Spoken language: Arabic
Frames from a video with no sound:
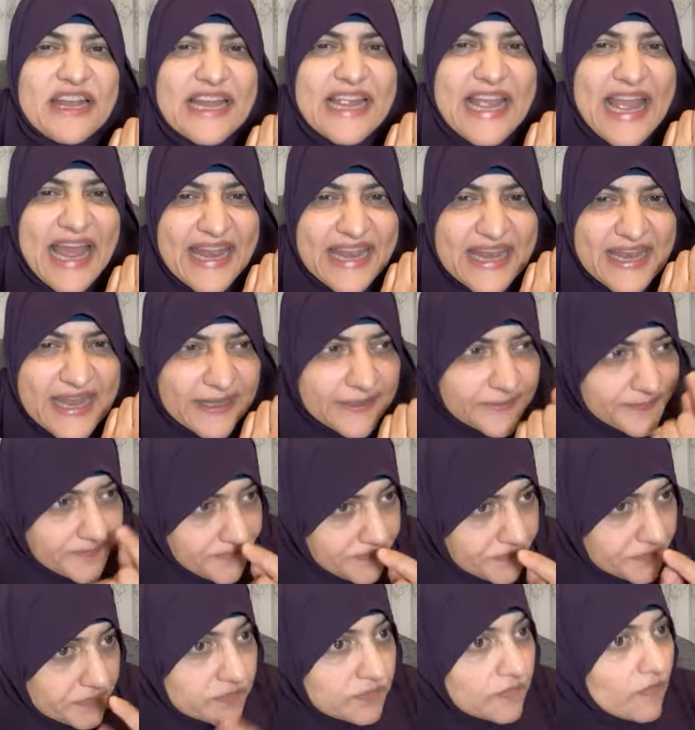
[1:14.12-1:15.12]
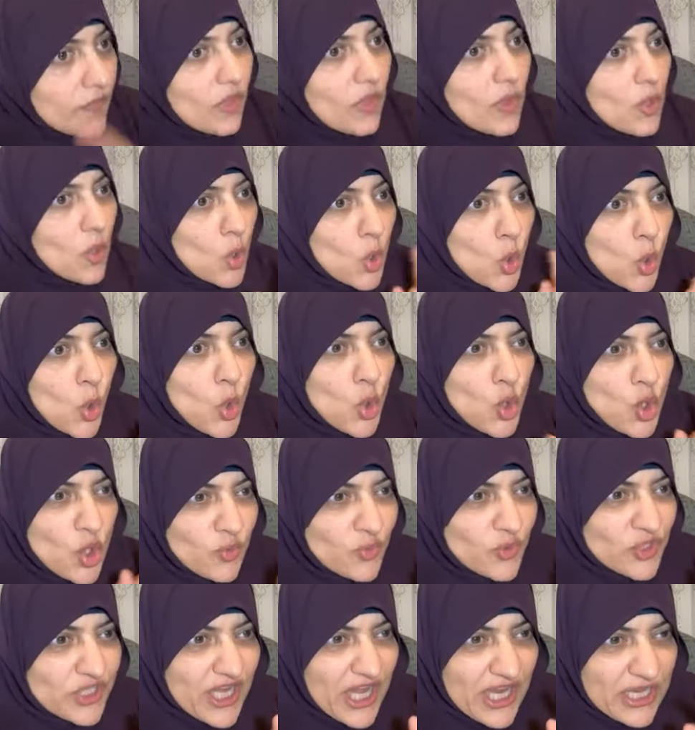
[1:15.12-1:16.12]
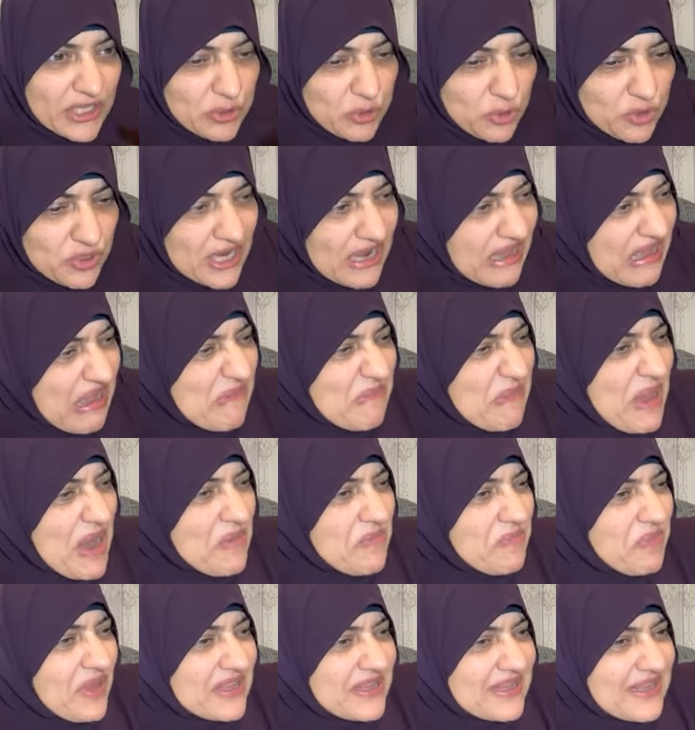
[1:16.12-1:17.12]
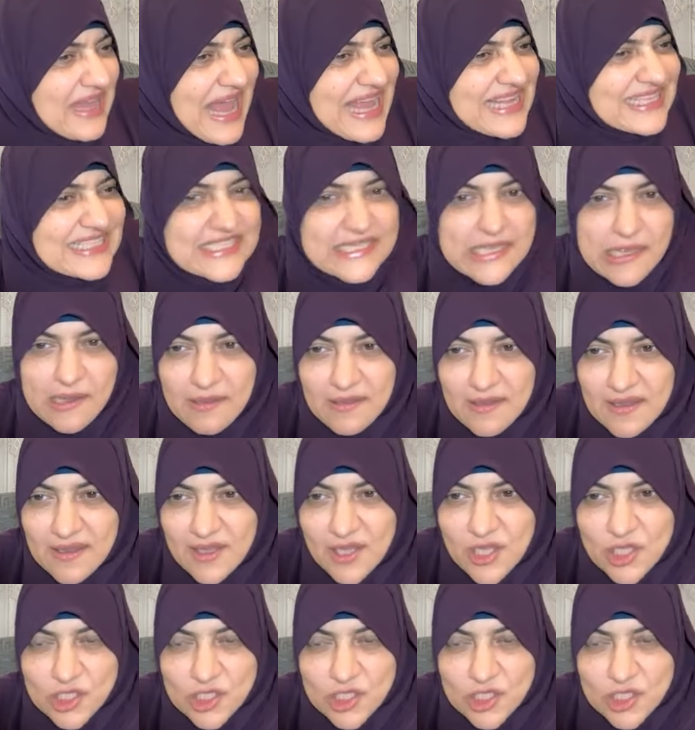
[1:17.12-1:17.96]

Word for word: في الجنة كل متع الدنيا كمربط عنزة